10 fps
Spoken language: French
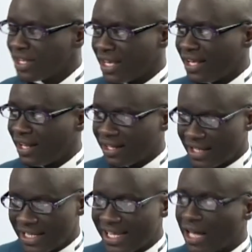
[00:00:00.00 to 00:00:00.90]
Il euh,
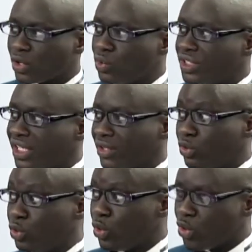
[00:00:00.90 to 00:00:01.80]
était accusé
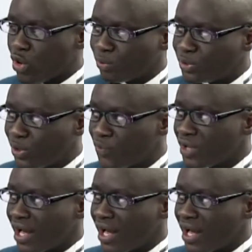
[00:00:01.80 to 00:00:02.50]
de corruption.